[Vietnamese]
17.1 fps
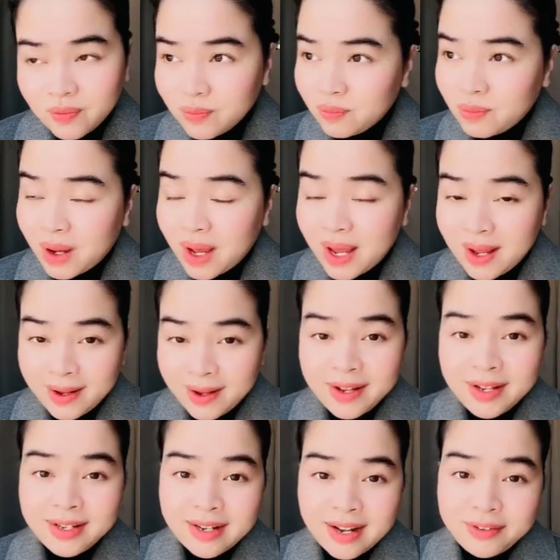
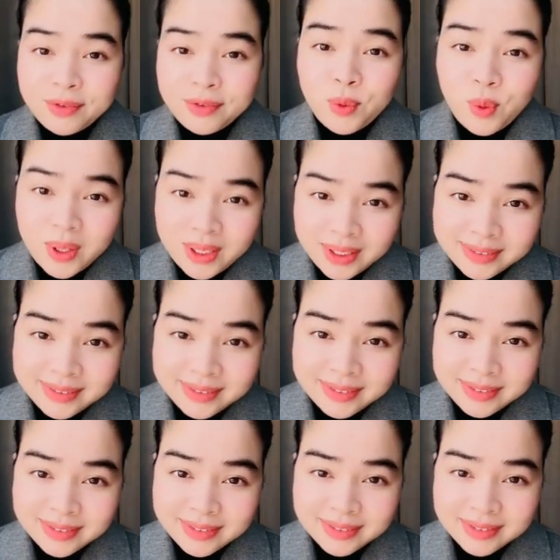mà là phụ huynh
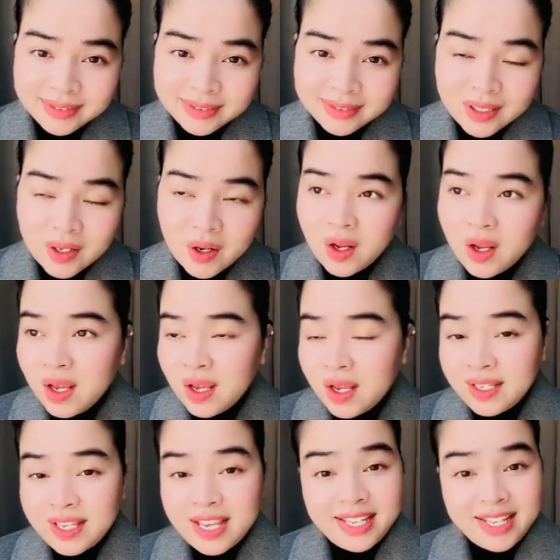
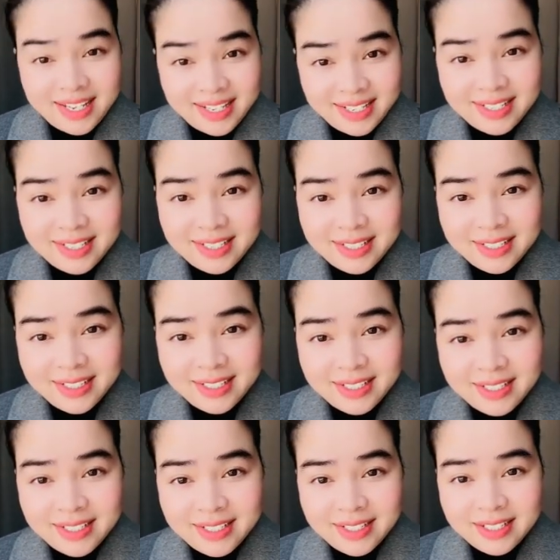vậy thì
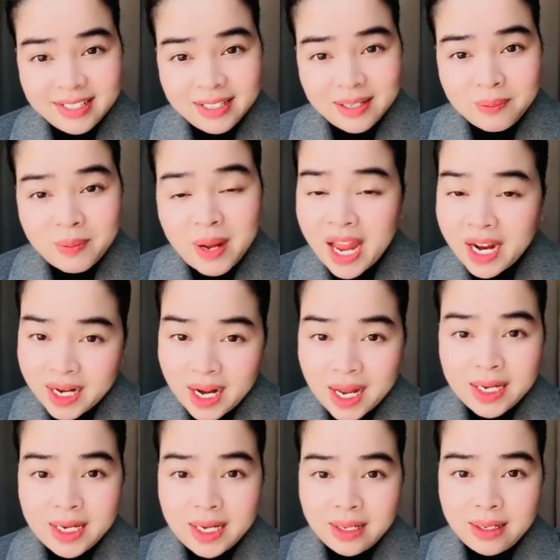bạn
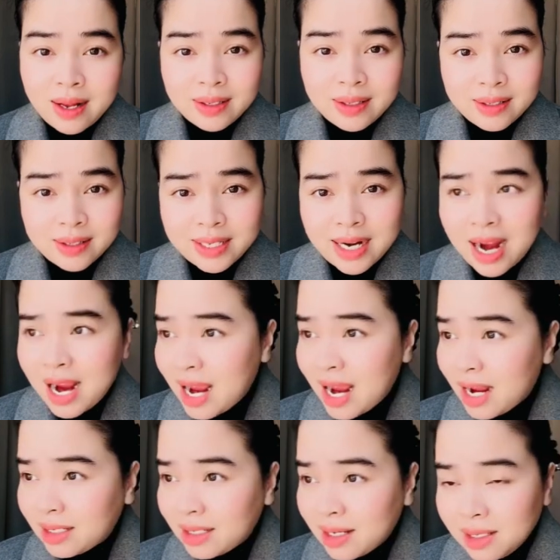này thật
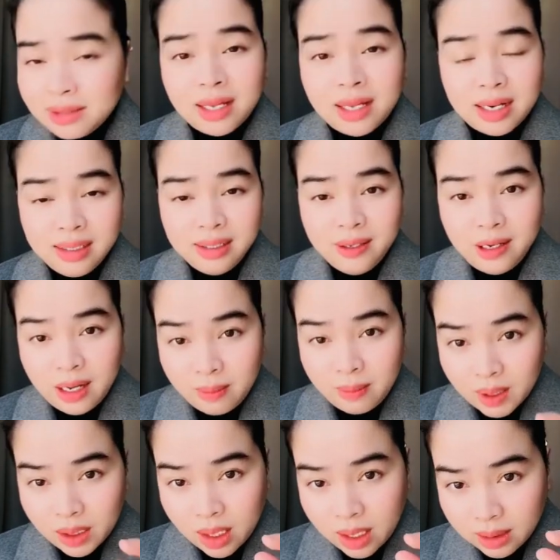ra thức tỉnh nhưng
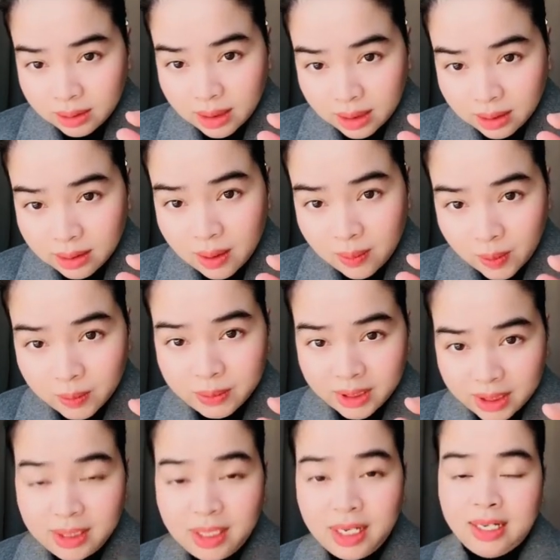mà thức tỉnh có một
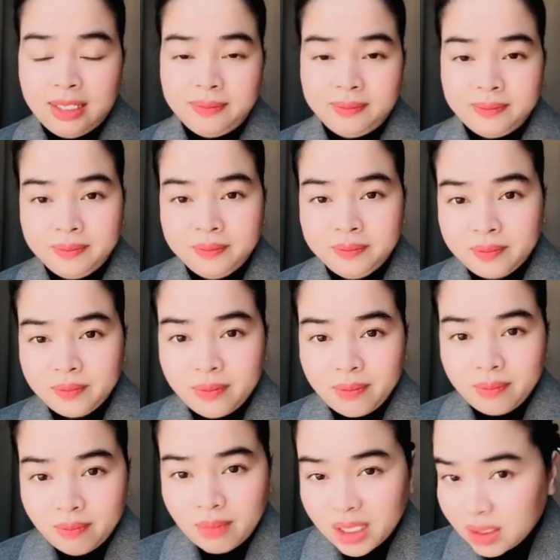nửa à
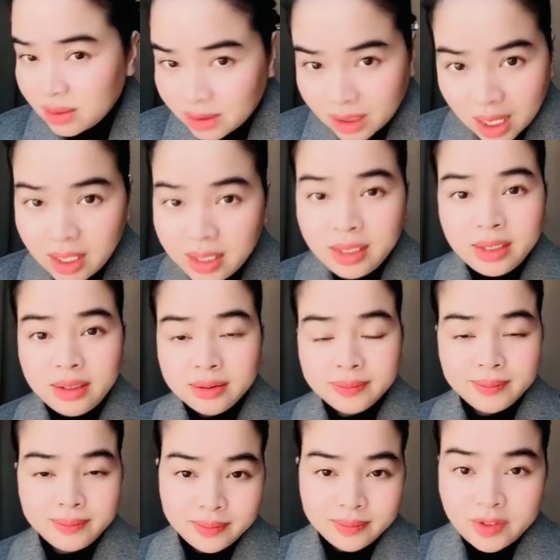mà chưa tới nữa
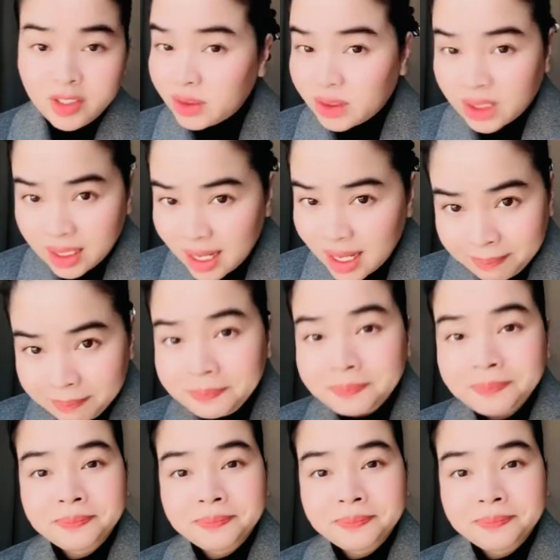chưa tỉnh lắm